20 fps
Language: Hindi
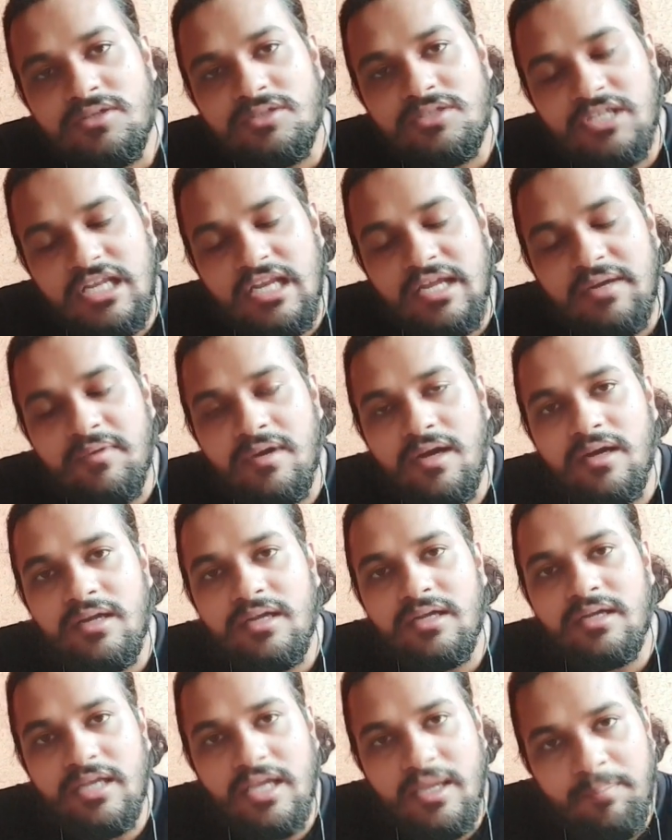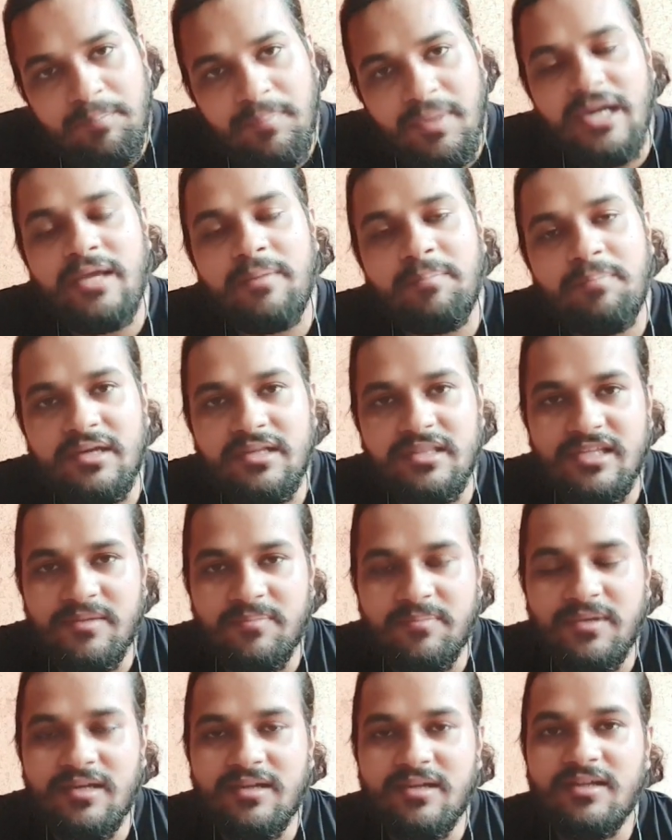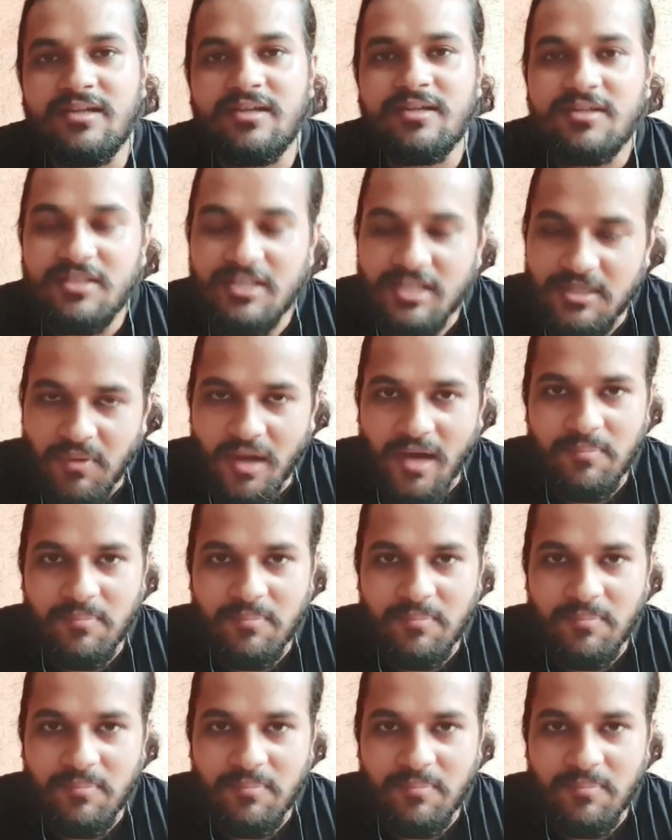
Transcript: सिनेमा के बड़े पर्दे पर निभा